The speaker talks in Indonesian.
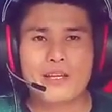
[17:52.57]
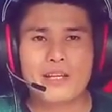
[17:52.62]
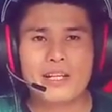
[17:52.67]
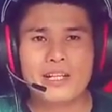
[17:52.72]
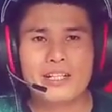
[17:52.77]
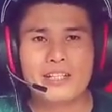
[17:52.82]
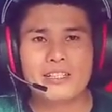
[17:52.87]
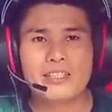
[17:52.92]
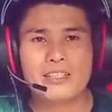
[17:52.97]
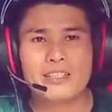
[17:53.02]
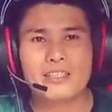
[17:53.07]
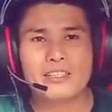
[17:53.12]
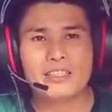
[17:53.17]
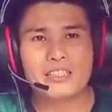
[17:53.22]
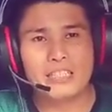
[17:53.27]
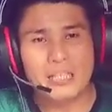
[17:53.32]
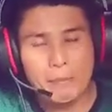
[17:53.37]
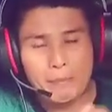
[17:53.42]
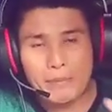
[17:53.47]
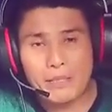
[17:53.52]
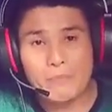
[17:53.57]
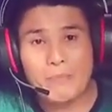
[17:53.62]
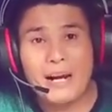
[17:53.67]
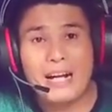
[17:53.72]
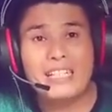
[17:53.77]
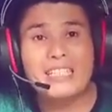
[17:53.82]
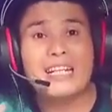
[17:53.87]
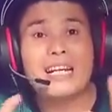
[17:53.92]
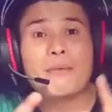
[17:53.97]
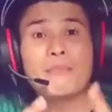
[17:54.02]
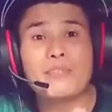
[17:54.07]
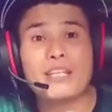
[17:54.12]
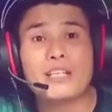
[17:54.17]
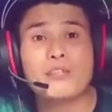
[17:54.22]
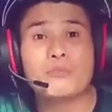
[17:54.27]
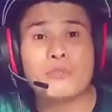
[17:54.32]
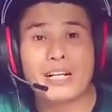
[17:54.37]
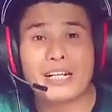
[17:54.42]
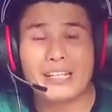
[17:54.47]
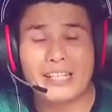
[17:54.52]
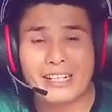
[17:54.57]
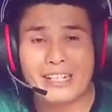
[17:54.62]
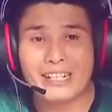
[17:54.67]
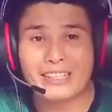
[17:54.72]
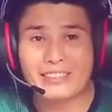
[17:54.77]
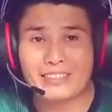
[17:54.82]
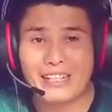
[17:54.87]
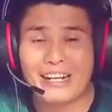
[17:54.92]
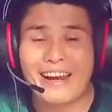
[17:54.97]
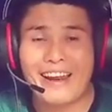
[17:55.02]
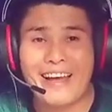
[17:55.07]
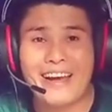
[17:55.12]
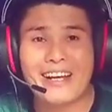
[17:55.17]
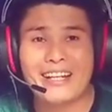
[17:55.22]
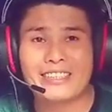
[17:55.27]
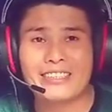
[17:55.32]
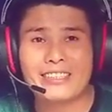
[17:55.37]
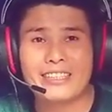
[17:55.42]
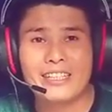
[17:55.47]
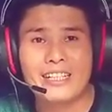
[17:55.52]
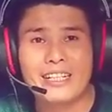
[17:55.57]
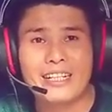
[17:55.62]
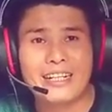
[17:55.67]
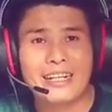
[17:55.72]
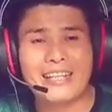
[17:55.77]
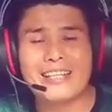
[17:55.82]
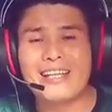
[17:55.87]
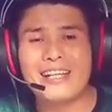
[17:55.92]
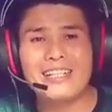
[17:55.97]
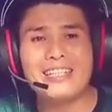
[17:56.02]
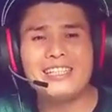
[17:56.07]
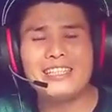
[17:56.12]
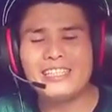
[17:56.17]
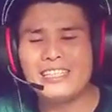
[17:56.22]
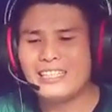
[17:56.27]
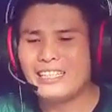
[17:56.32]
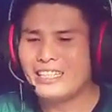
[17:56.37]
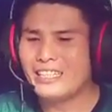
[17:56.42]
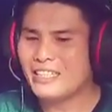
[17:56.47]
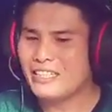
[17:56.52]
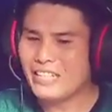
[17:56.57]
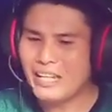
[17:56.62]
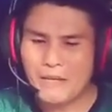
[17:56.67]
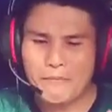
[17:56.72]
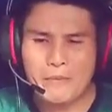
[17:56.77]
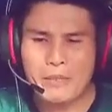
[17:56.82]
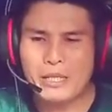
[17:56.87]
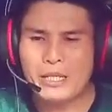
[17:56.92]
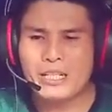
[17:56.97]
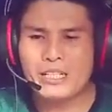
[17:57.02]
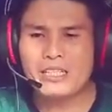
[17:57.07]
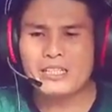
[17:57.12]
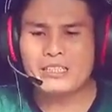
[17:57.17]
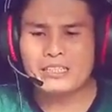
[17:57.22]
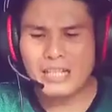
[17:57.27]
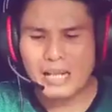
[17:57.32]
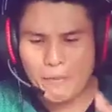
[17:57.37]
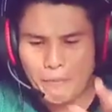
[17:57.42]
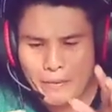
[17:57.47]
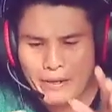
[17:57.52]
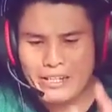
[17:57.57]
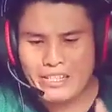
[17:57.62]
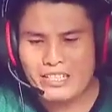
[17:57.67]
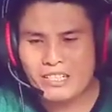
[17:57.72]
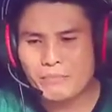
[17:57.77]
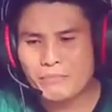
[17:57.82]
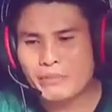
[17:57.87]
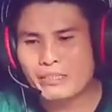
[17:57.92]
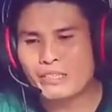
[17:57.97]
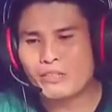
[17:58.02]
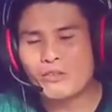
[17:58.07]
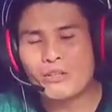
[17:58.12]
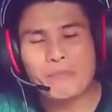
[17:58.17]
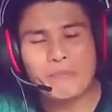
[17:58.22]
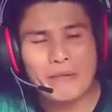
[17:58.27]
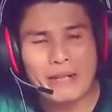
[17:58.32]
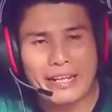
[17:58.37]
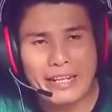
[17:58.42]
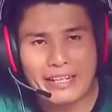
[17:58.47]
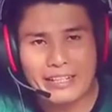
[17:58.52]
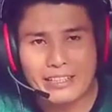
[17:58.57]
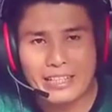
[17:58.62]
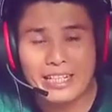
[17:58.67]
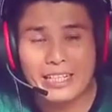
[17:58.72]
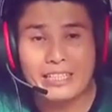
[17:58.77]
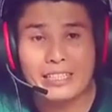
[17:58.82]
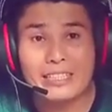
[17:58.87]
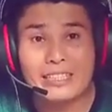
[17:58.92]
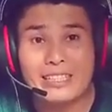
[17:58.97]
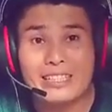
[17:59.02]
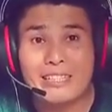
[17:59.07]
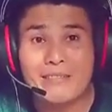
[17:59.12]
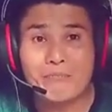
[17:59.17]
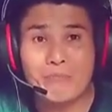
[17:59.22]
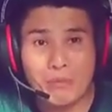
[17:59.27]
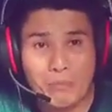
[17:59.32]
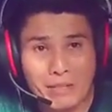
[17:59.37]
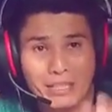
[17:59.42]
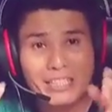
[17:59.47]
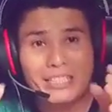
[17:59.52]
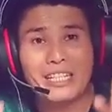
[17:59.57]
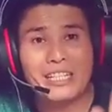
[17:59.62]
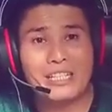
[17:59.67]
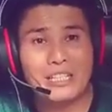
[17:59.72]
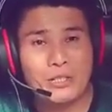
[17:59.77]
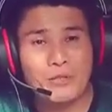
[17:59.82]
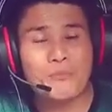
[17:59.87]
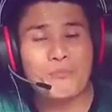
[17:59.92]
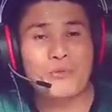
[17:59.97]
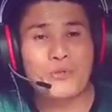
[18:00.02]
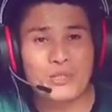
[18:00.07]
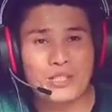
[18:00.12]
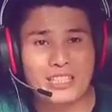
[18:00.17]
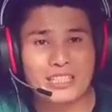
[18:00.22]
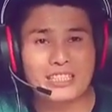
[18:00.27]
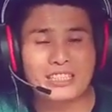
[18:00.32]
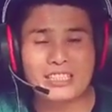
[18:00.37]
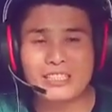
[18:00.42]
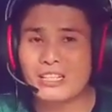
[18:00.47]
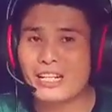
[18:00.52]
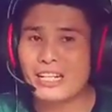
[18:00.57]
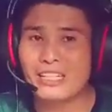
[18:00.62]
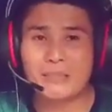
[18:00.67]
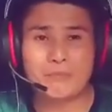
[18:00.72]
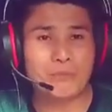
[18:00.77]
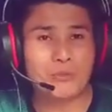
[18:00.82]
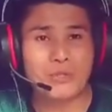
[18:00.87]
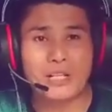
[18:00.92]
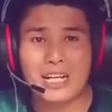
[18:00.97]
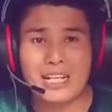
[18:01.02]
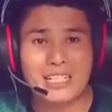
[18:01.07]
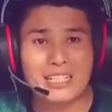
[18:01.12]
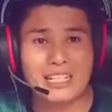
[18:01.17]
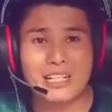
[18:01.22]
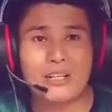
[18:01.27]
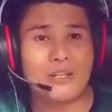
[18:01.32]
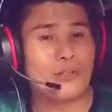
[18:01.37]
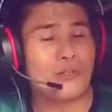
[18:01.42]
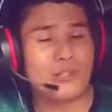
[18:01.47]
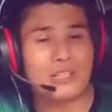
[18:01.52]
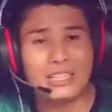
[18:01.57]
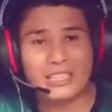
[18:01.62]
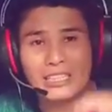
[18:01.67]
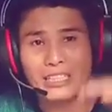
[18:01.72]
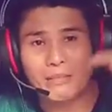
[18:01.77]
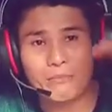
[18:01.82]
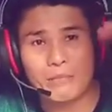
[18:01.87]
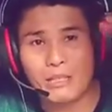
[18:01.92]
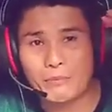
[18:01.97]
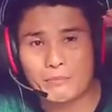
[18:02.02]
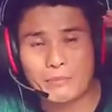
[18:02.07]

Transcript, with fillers: Ya, tiga pribadi dalam satu hakikat kealahan. Nah, jadi saya pikir apa yang disampaikan oleh Pak Heri tadi memang dediko besar sekalipun ada orang yang